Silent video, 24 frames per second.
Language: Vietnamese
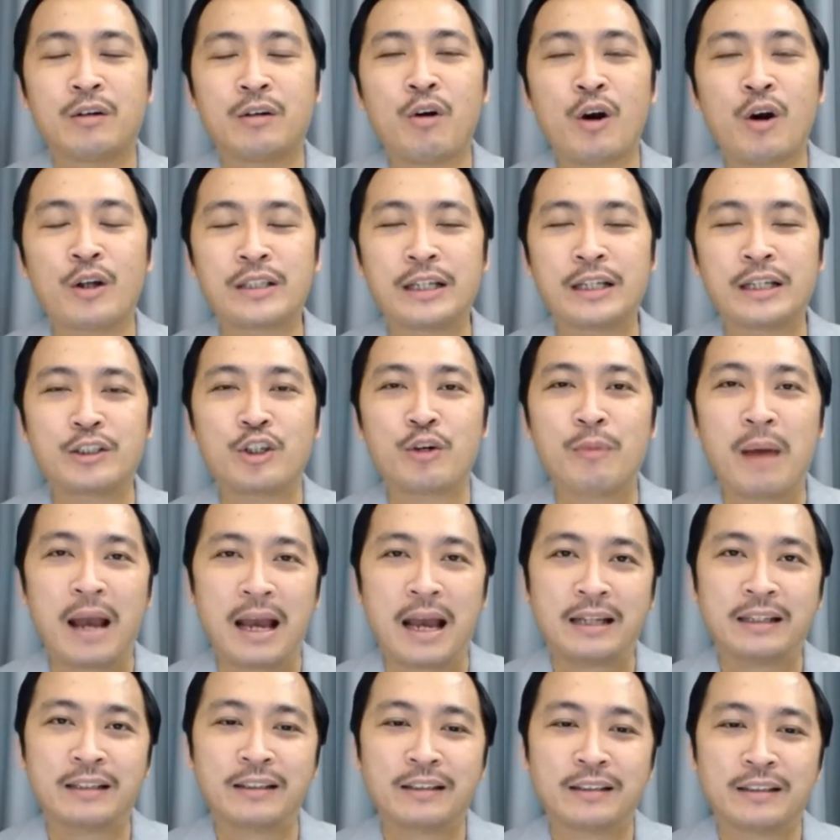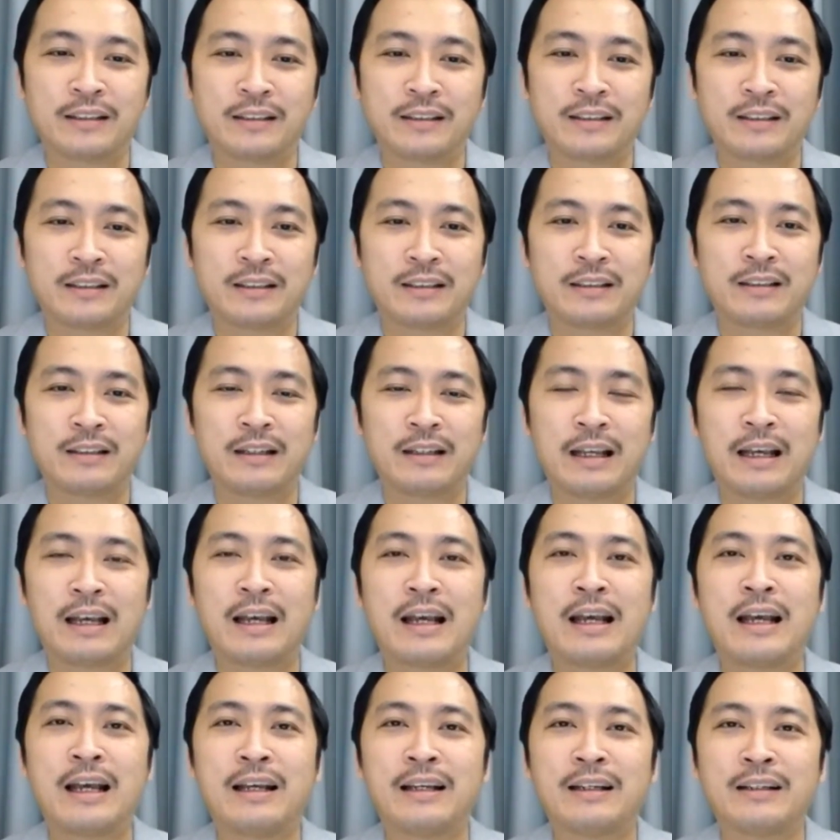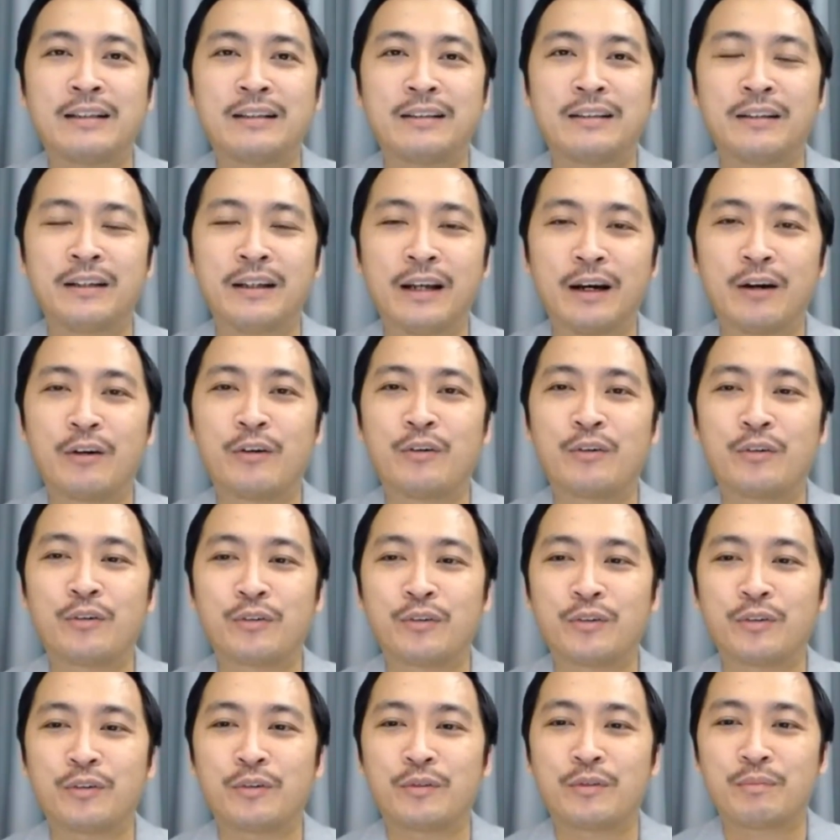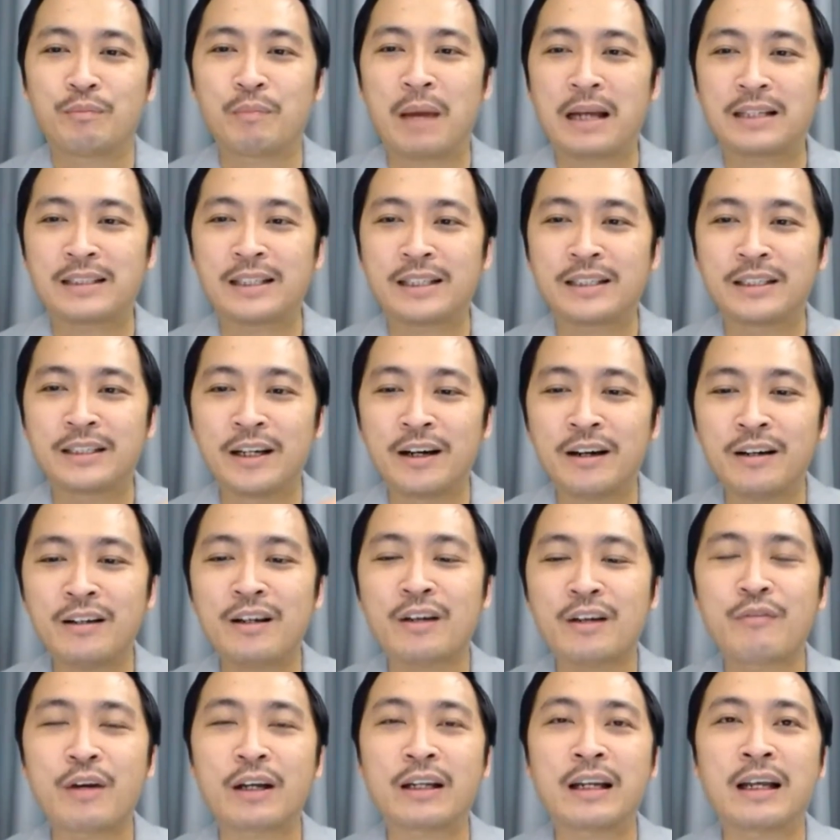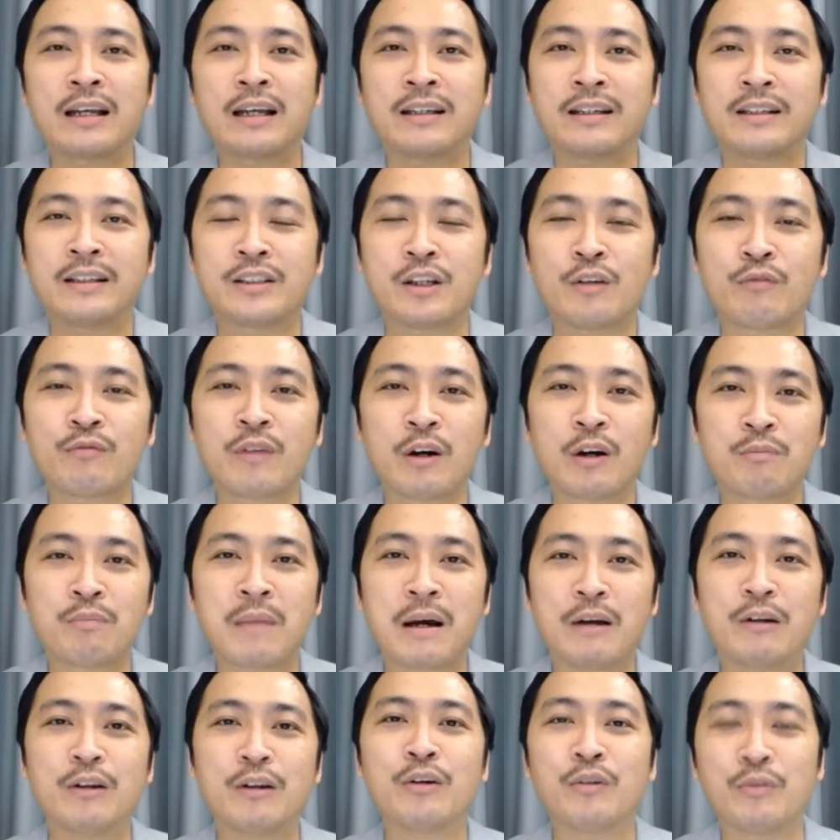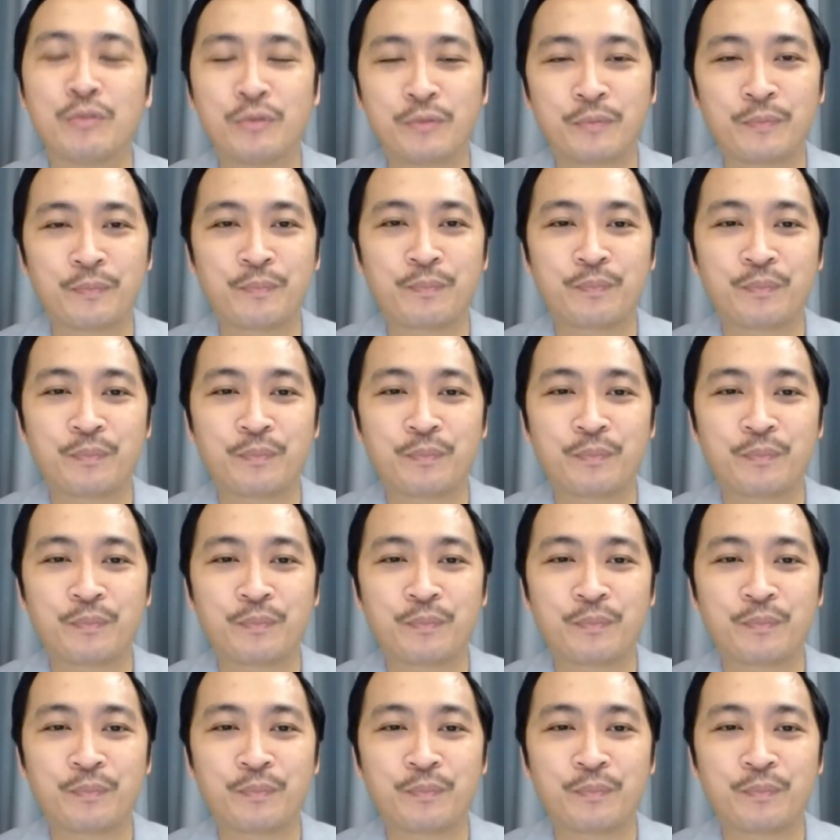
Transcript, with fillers: câu hỏi dành cho bạn là liệu bạn sẽ nhớ được việc này trong vòng bao lâu?